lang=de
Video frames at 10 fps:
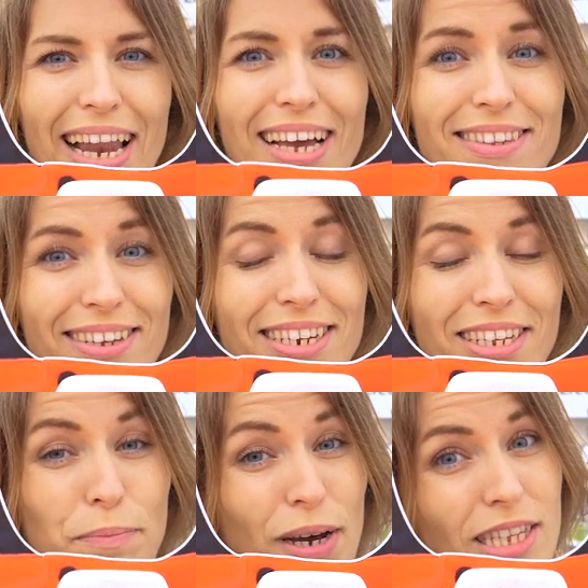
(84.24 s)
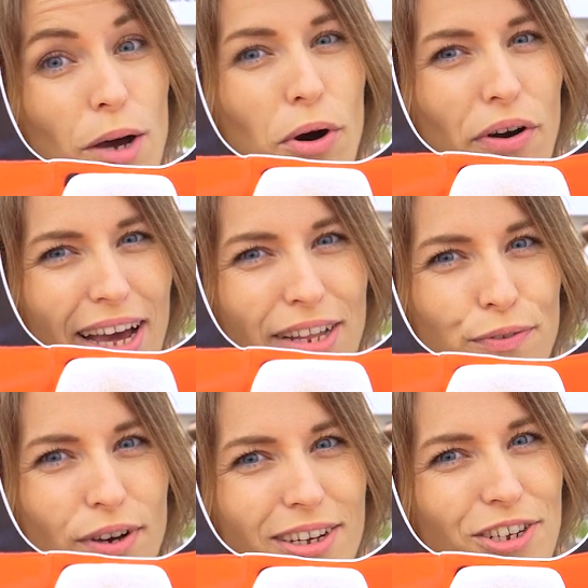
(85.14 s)
Gleichzeitig macht er aber auch
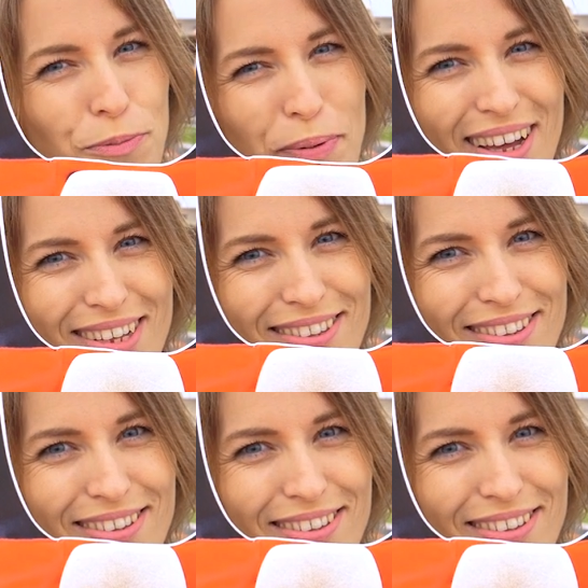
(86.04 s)
einfach Spaß.